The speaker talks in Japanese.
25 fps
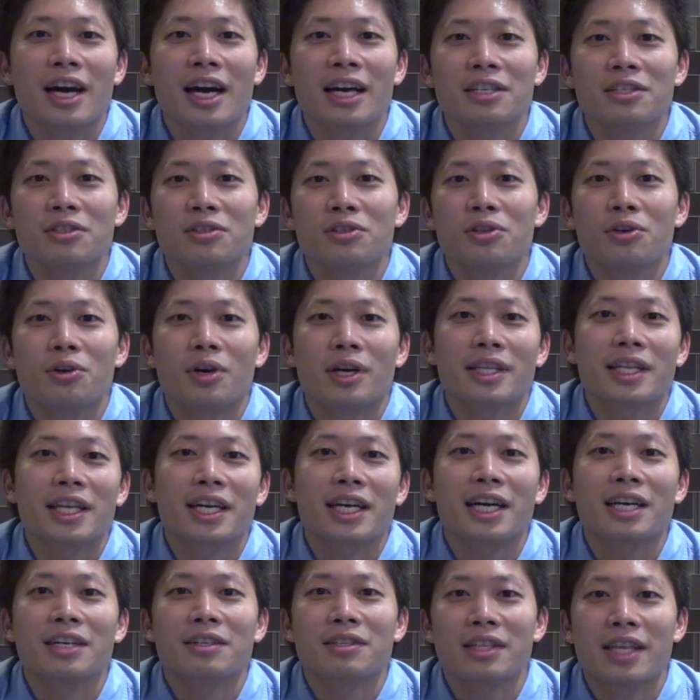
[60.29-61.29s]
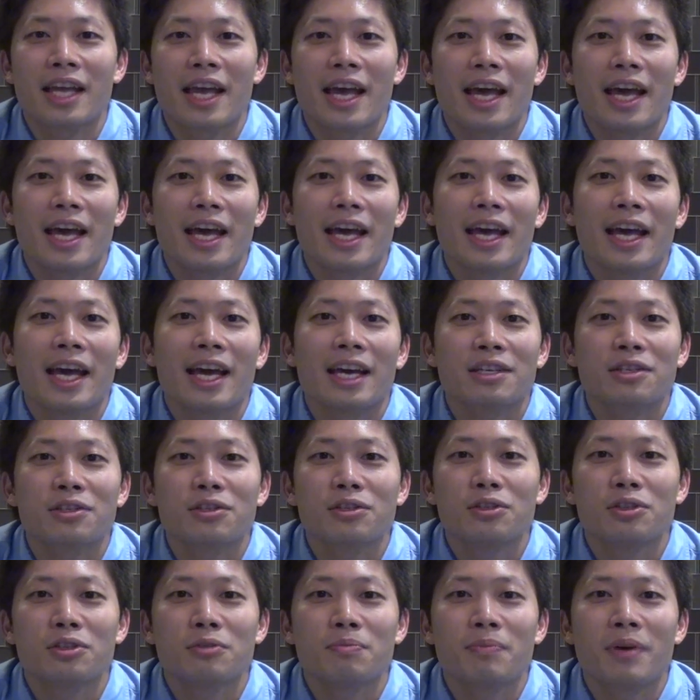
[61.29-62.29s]
含有量が高くて、えー、
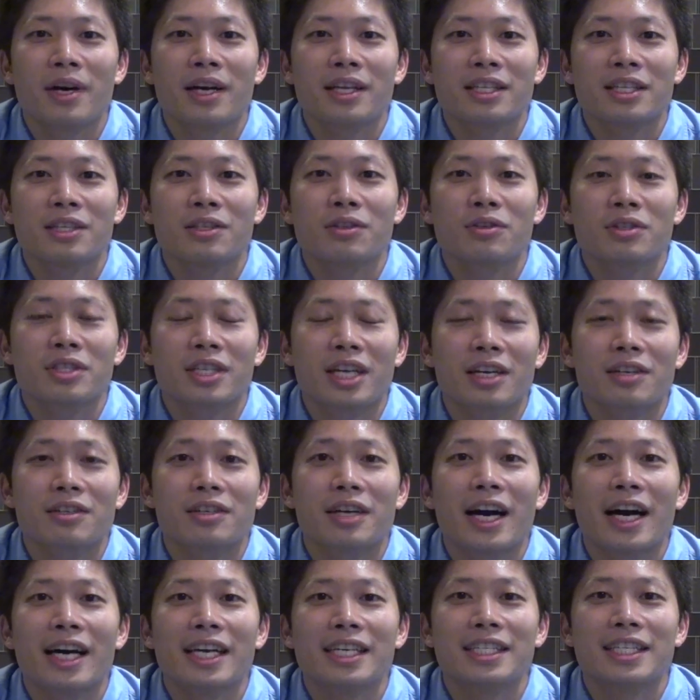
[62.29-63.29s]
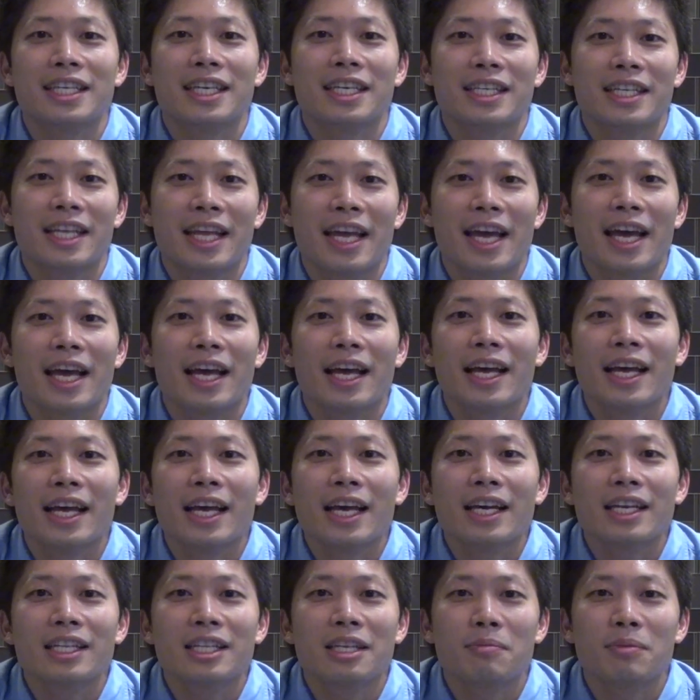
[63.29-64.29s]
90%近く入っていて
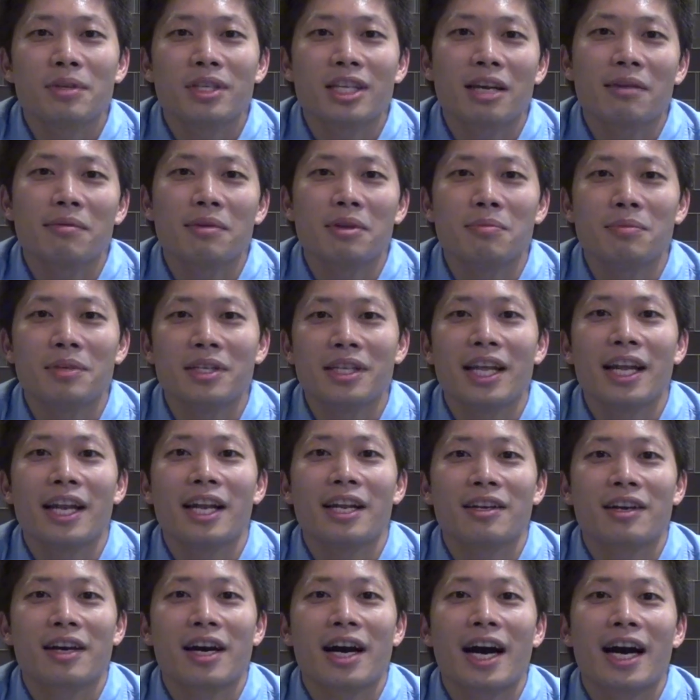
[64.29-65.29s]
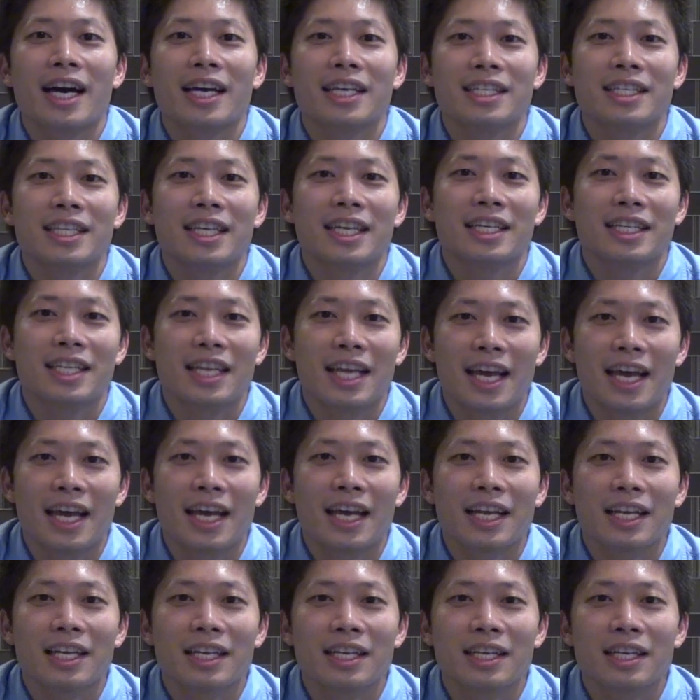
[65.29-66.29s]
でビタミンミネラルが入っていて、
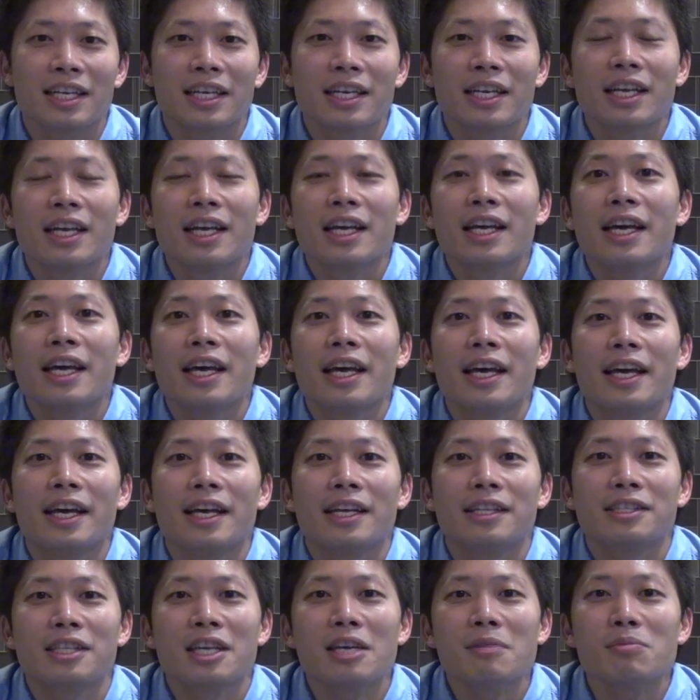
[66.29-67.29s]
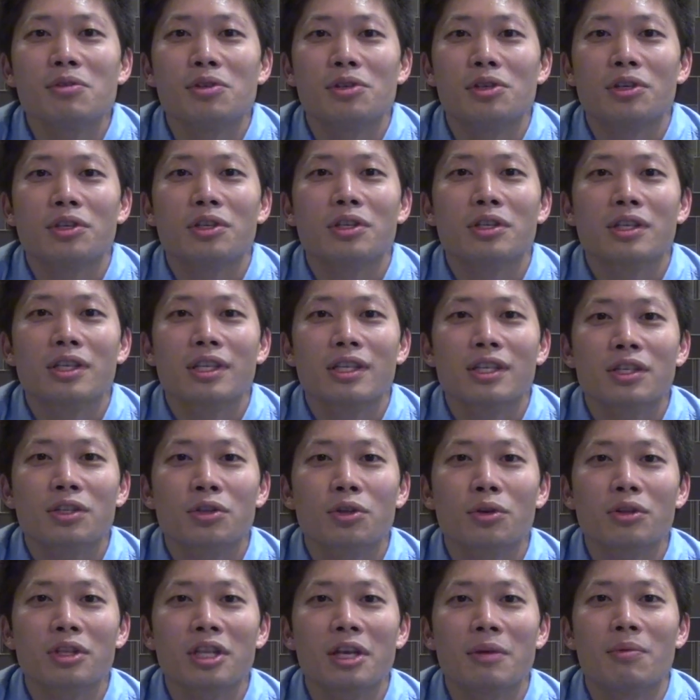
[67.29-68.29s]
えー、全部
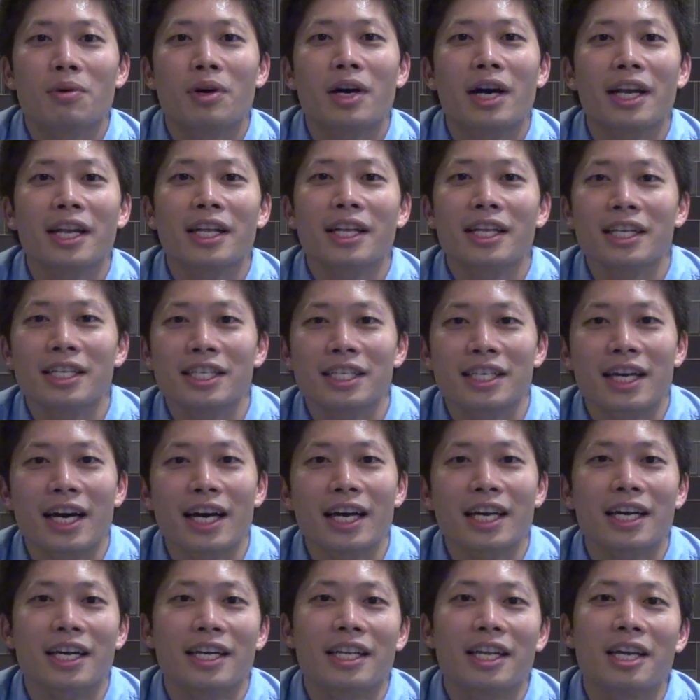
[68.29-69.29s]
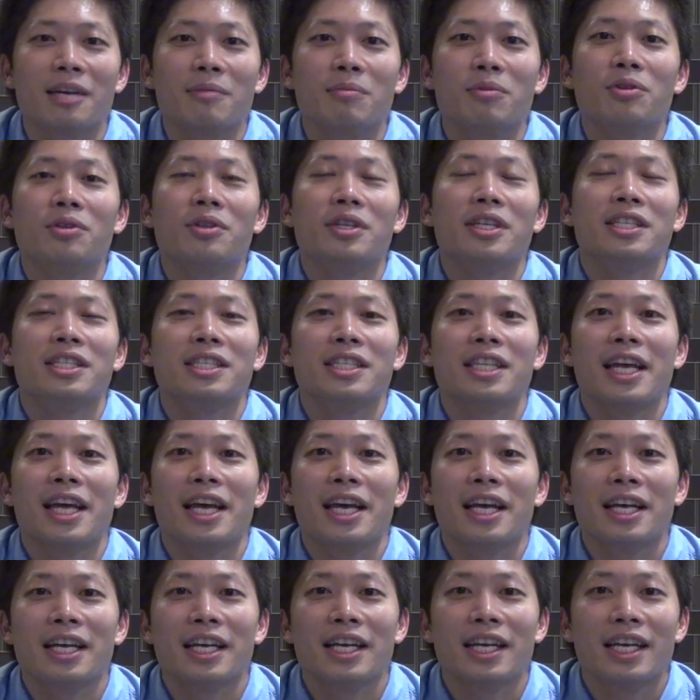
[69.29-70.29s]
取っても体に害がないものです
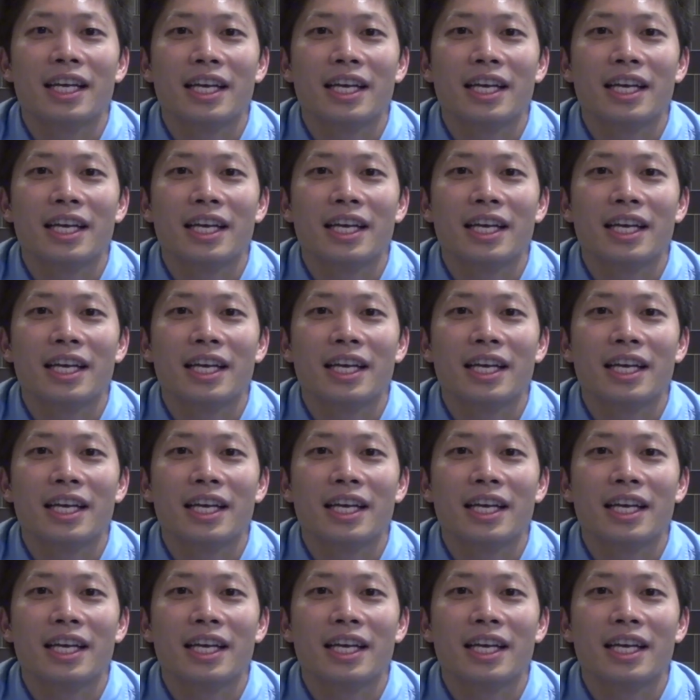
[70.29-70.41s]
ね